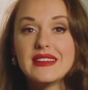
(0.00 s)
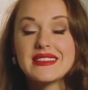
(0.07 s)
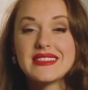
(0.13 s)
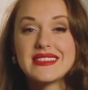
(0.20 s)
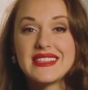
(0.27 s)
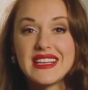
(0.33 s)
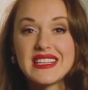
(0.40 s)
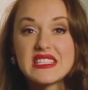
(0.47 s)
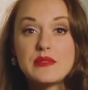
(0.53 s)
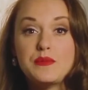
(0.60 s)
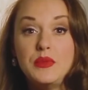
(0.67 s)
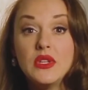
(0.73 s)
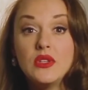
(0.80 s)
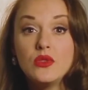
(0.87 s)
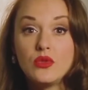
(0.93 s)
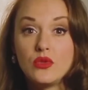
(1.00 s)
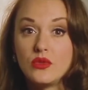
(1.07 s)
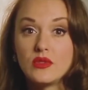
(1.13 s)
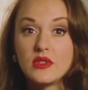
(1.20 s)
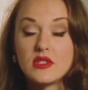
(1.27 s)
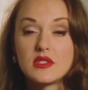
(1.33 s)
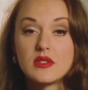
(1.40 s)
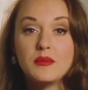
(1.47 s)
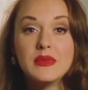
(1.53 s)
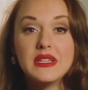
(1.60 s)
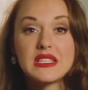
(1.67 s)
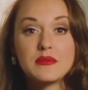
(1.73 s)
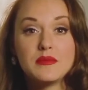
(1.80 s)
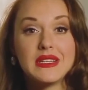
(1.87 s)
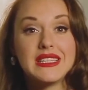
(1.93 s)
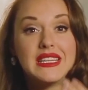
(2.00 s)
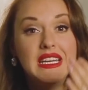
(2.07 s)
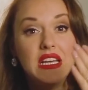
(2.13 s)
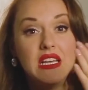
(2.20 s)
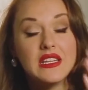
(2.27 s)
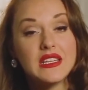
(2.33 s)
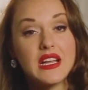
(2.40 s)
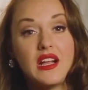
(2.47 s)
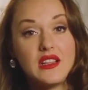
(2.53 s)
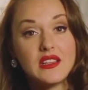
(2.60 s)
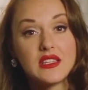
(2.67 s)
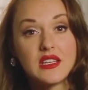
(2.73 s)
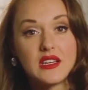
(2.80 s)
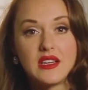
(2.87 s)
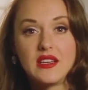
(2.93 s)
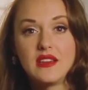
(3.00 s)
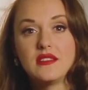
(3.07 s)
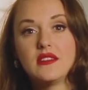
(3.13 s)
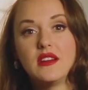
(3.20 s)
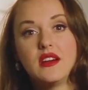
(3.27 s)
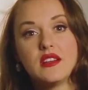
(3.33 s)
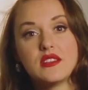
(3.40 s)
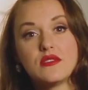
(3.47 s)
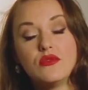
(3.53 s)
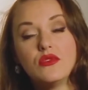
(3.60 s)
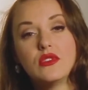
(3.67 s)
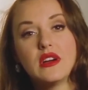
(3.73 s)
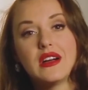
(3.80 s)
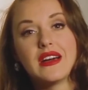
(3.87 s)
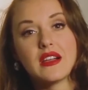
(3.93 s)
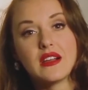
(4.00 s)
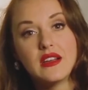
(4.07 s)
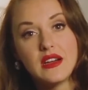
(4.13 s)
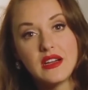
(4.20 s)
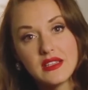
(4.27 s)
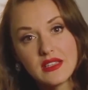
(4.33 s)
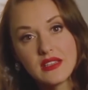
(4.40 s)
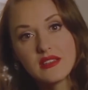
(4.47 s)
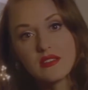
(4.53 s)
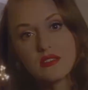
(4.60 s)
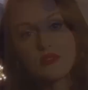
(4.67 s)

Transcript: за спиной у нас. Мы смотрели на алтарь, а звук органа